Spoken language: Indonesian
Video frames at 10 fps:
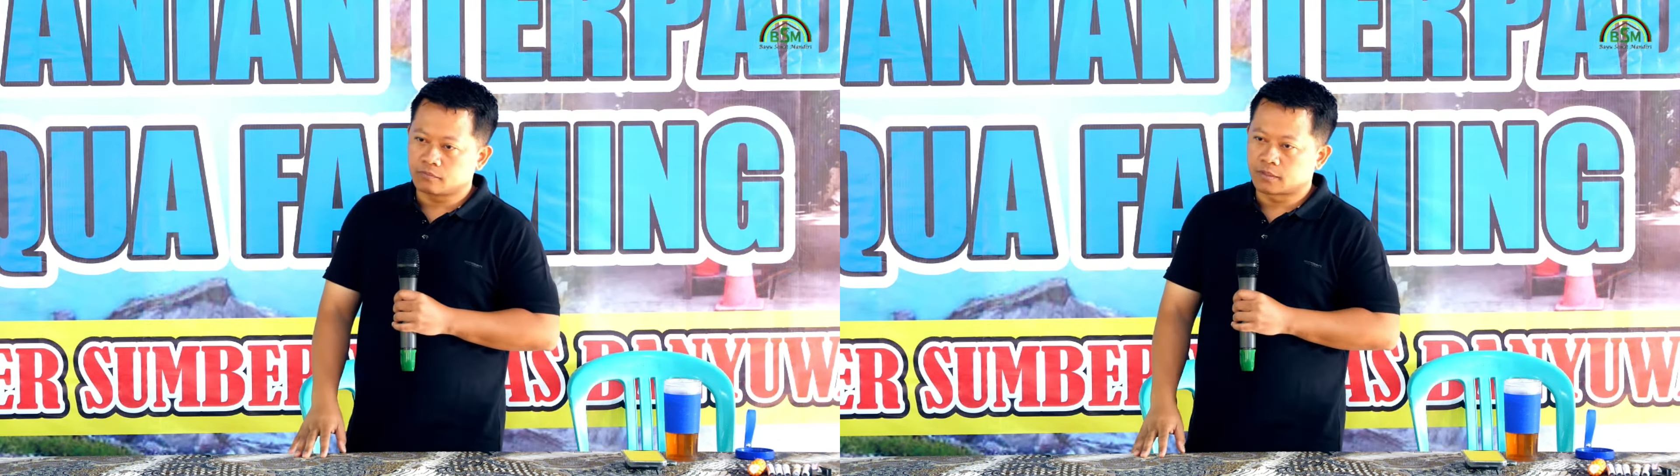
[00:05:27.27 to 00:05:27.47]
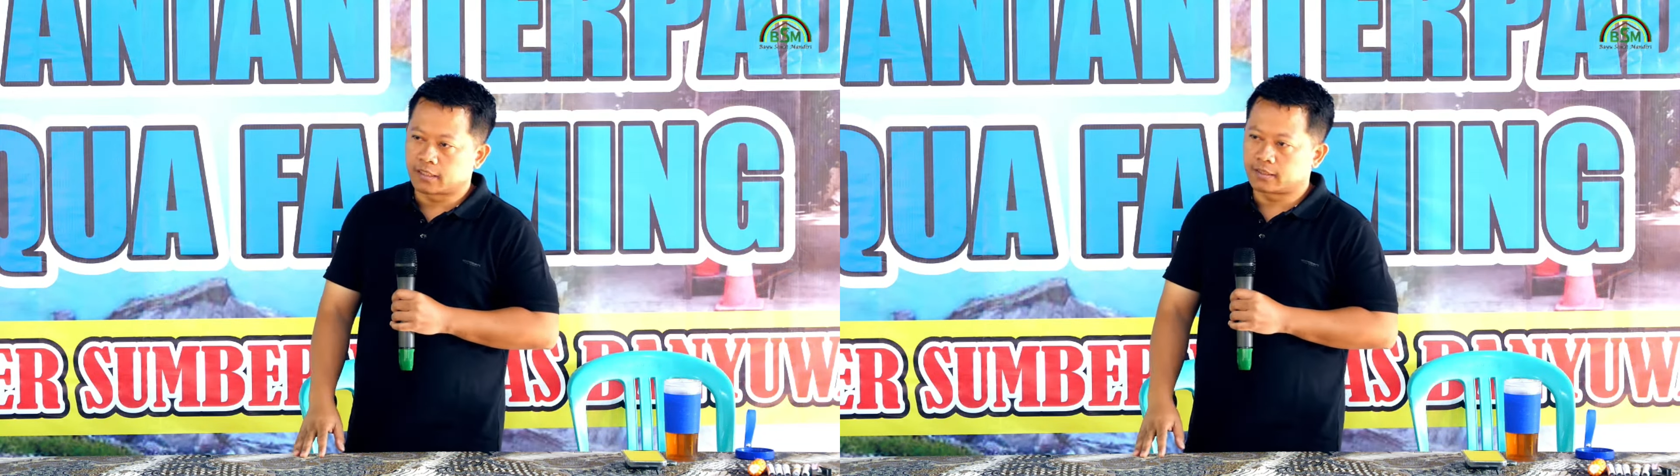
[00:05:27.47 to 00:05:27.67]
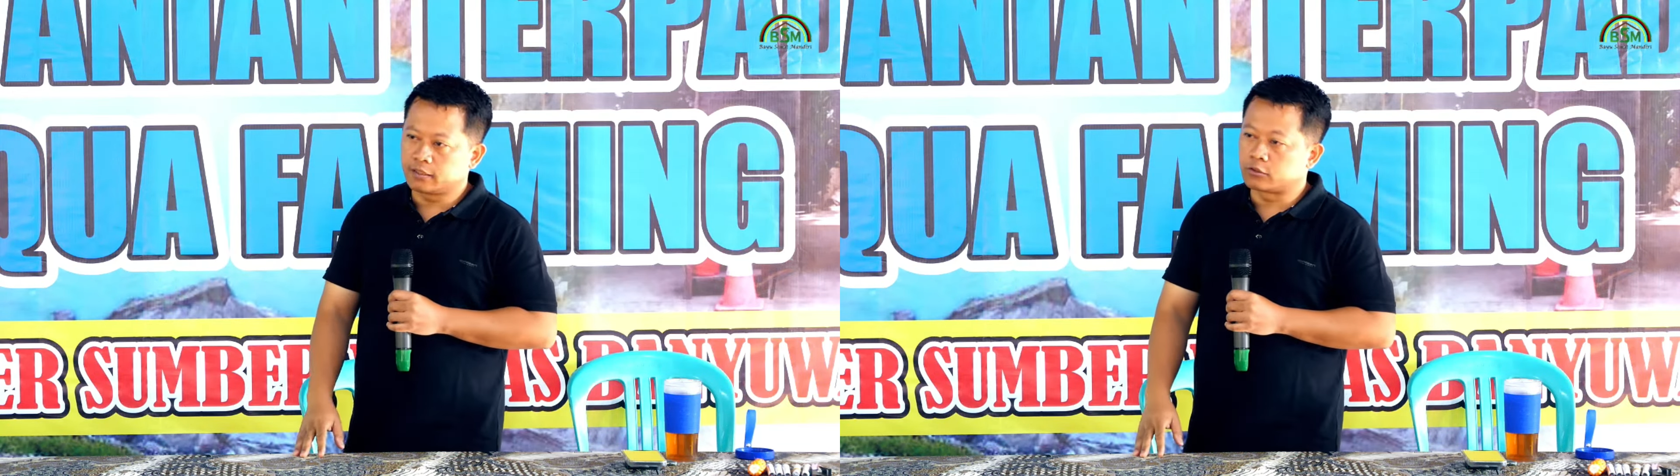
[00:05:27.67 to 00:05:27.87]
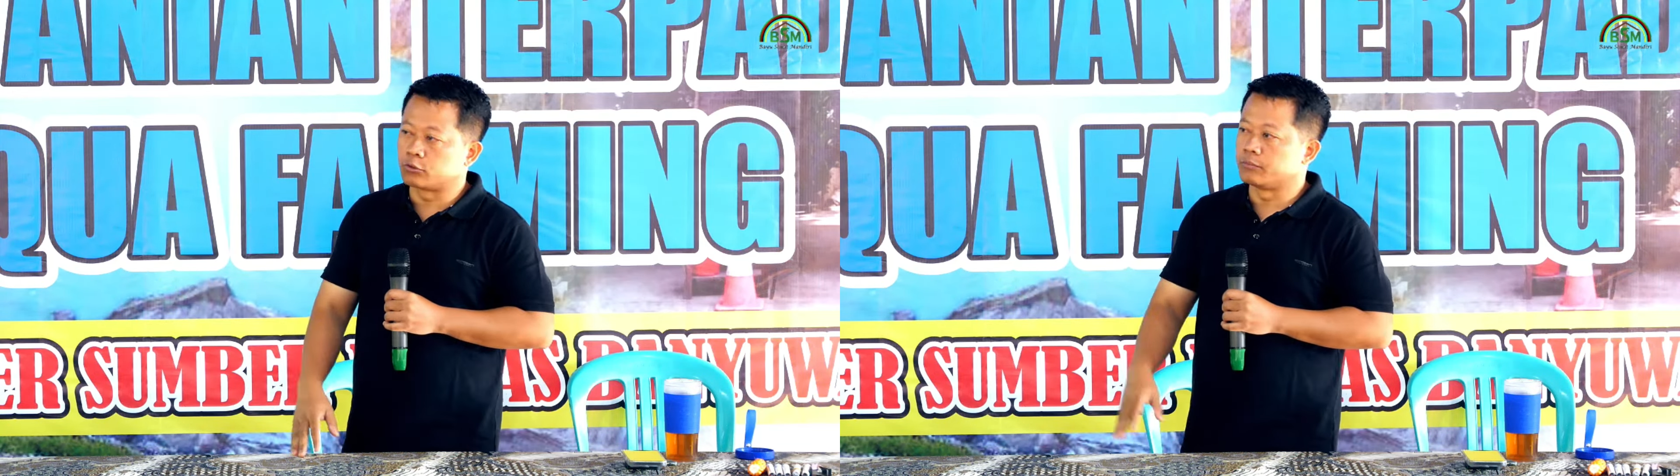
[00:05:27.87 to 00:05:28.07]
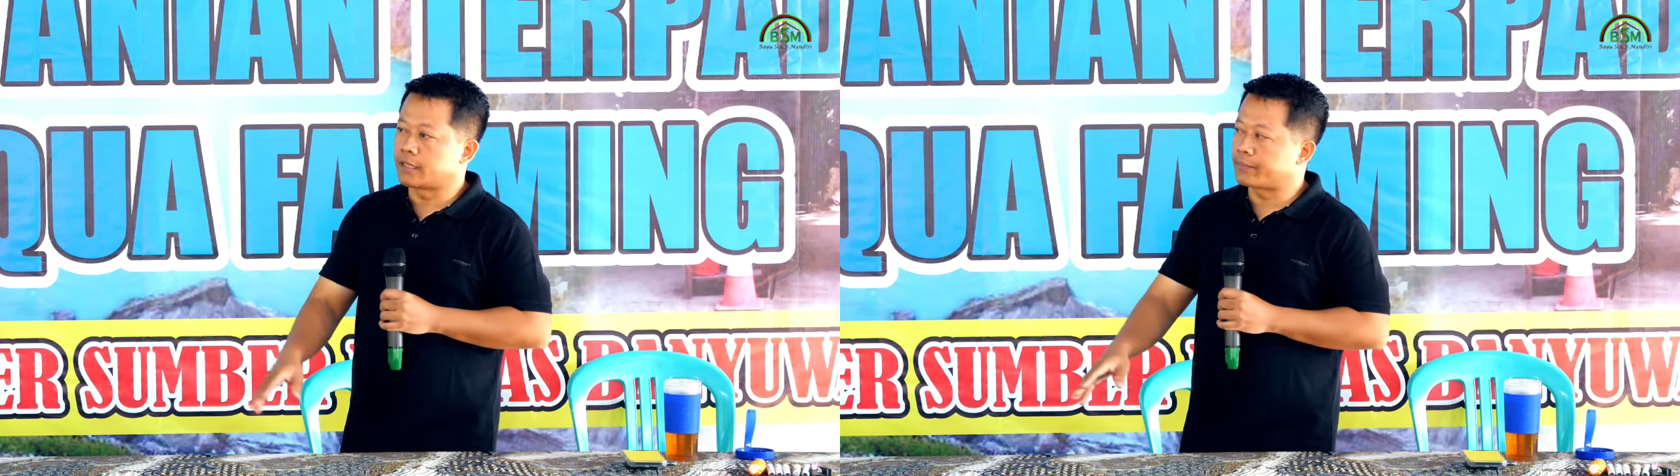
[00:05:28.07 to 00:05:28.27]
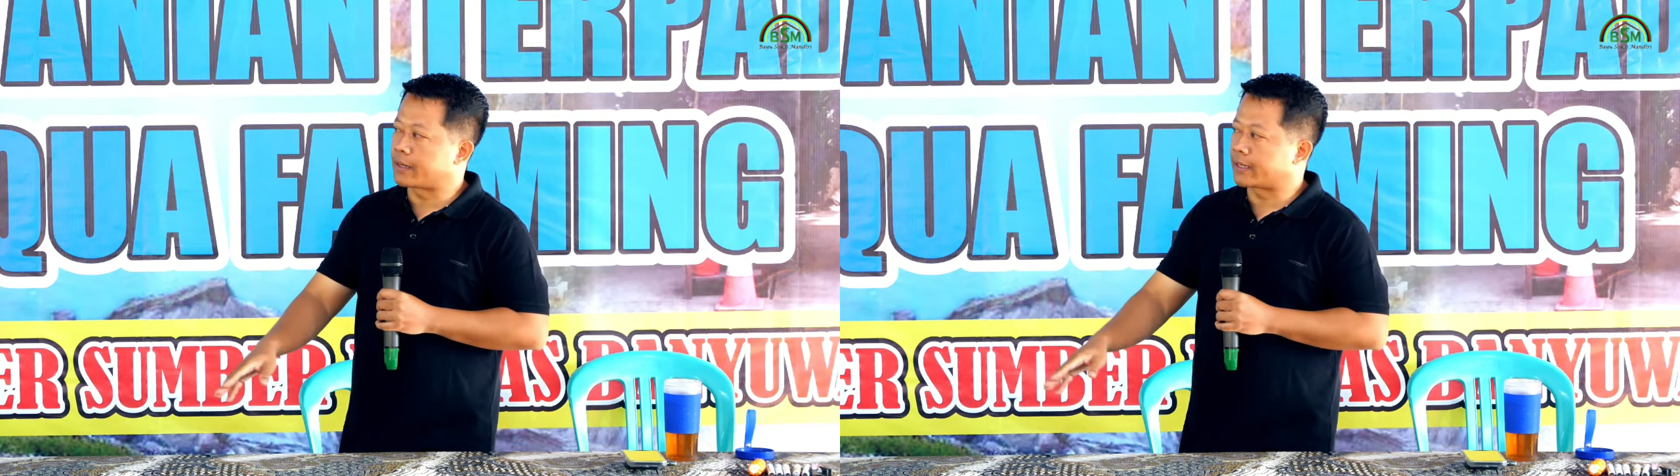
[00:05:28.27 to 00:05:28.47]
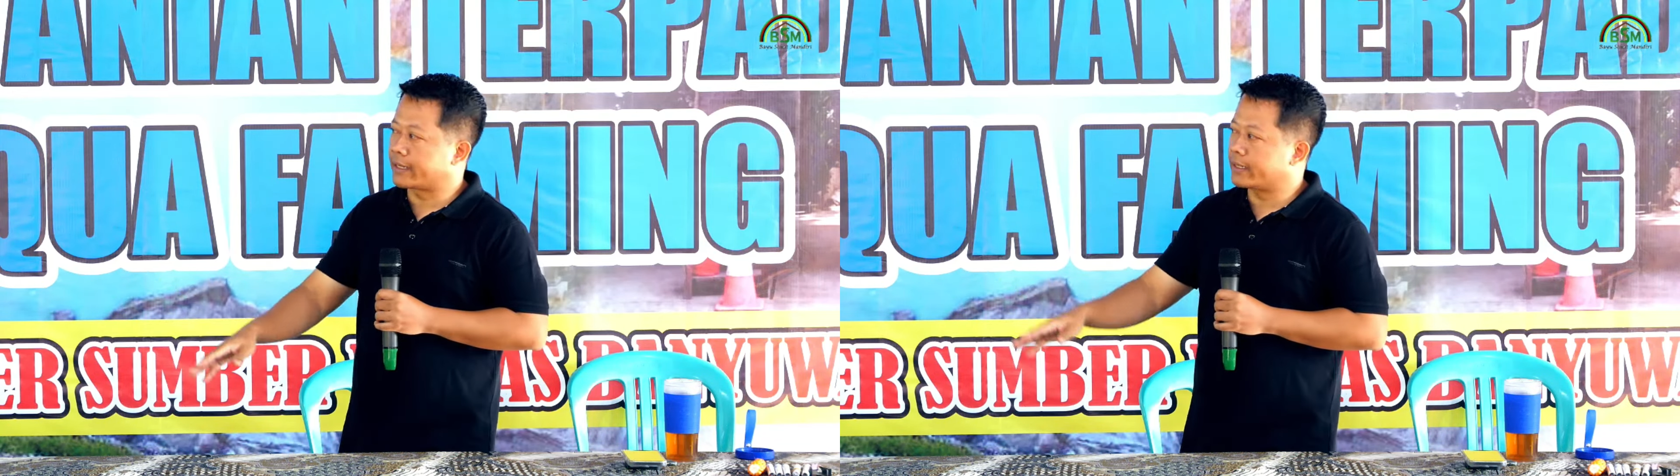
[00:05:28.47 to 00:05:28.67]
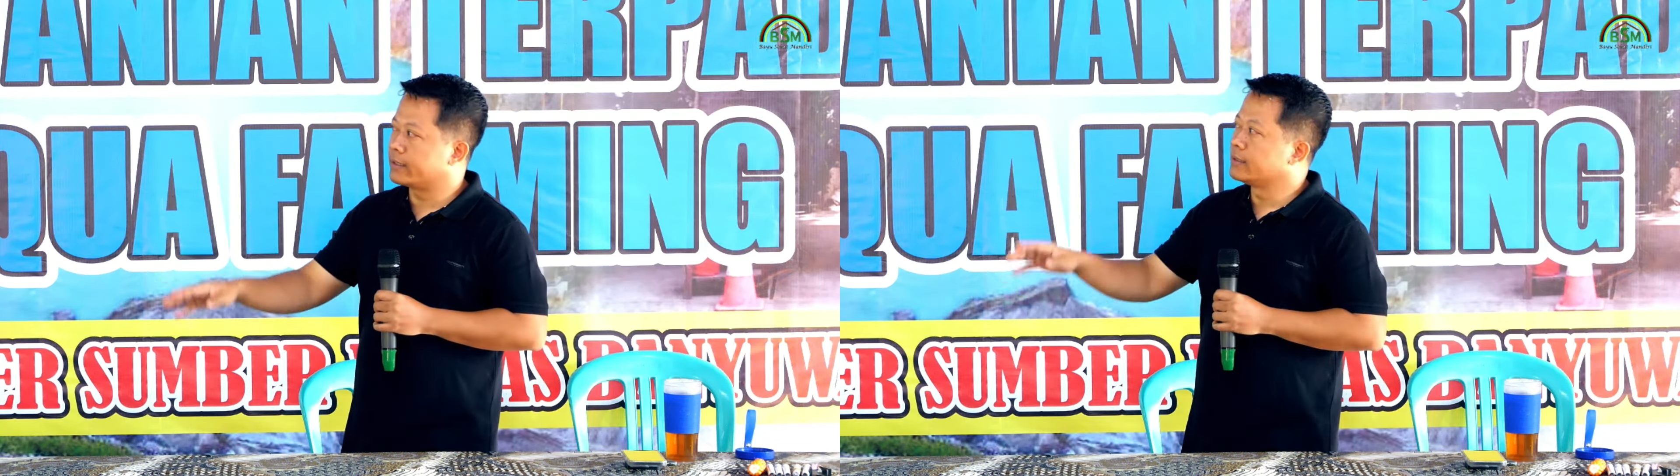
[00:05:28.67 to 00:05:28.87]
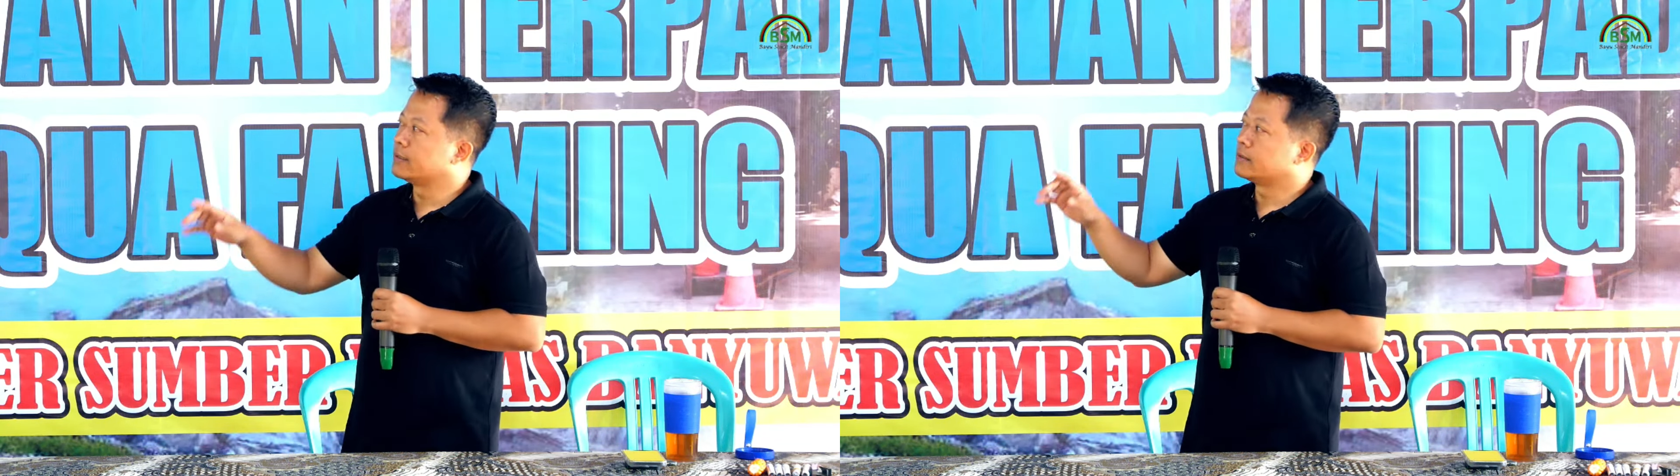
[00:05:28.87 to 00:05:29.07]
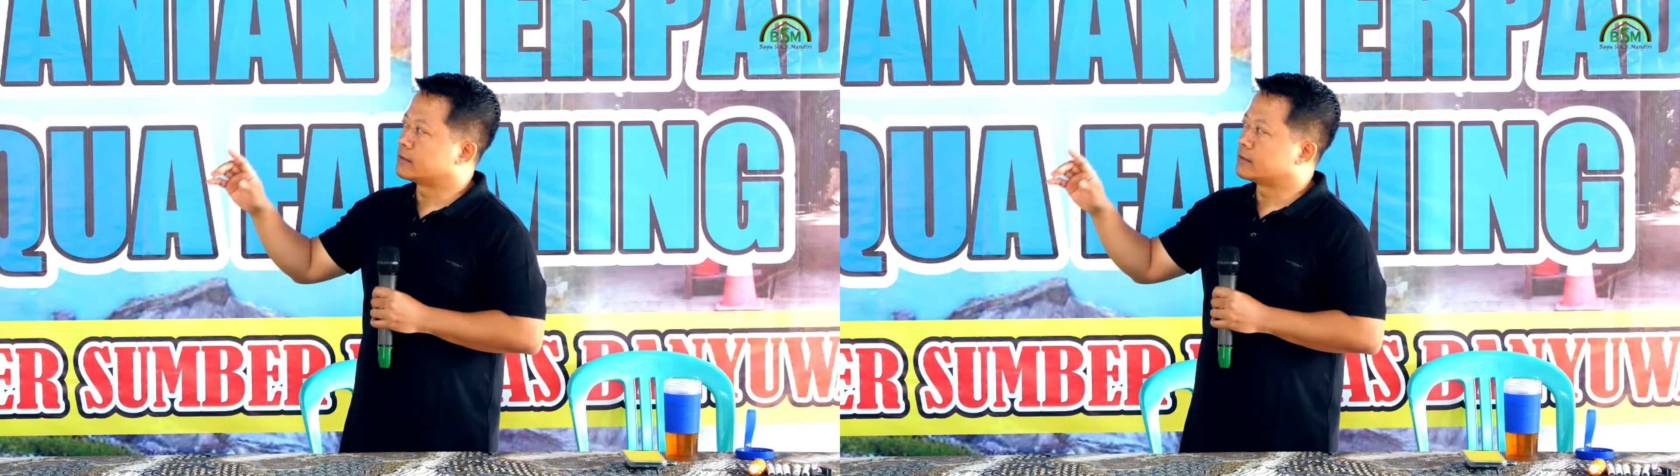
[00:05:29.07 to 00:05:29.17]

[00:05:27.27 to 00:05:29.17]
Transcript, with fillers: Jadi drumnya pakai